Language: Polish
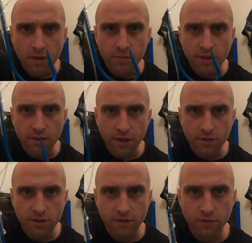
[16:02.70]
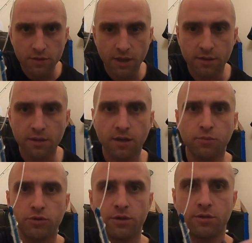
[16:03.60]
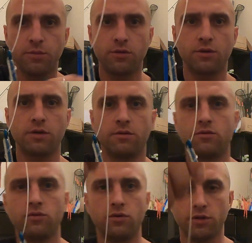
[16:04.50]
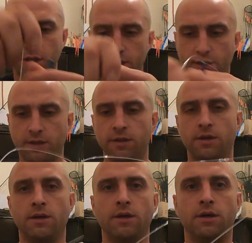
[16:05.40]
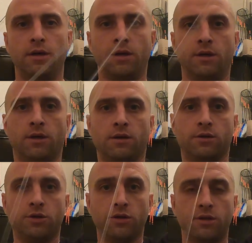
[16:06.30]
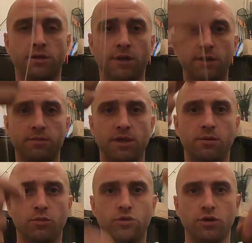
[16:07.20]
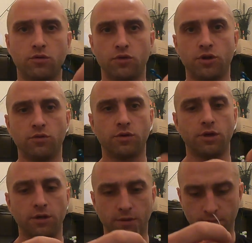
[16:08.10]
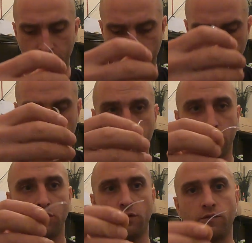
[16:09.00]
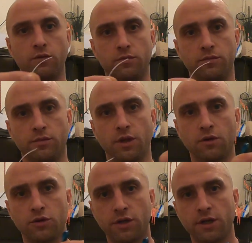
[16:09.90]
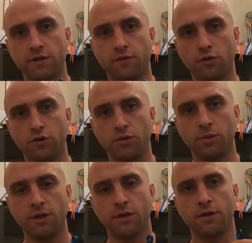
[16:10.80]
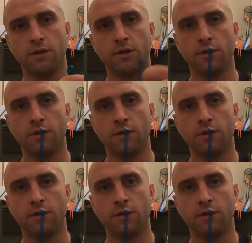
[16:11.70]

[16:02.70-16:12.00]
mamy ten haczyk zawiązany, ja później sobie tutaj, tu odetnę. Czyli na tym samym odcinku żyłki, znowu, tylko że teraz wchodzimy